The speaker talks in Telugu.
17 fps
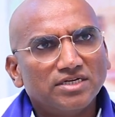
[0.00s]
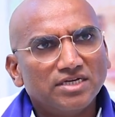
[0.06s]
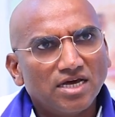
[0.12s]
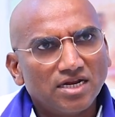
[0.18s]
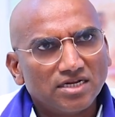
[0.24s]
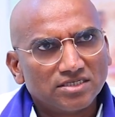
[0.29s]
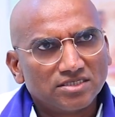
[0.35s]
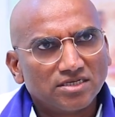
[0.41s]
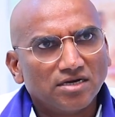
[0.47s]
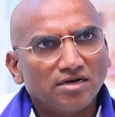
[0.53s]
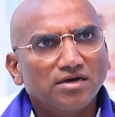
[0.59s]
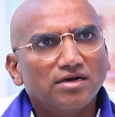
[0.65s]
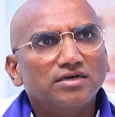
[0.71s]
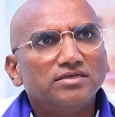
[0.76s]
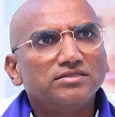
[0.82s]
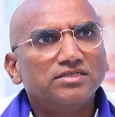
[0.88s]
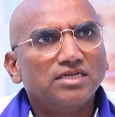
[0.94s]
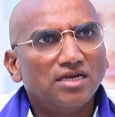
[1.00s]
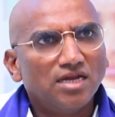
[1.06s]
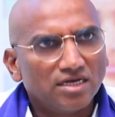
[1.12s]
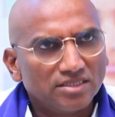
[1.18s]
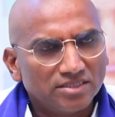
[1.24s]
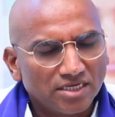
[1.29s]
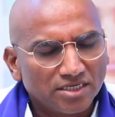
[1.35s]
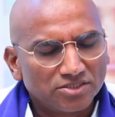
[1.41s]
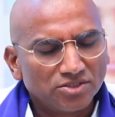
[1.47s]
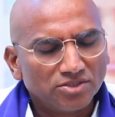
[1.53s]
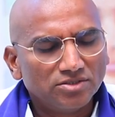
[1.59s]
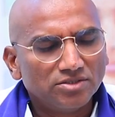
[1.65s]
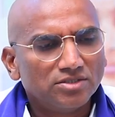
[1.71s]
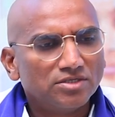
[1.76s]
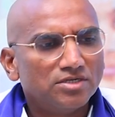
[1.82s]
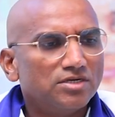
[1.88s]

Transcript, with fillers: టీఆర్ఎస్ జిల్లా అధ్యక్షుడు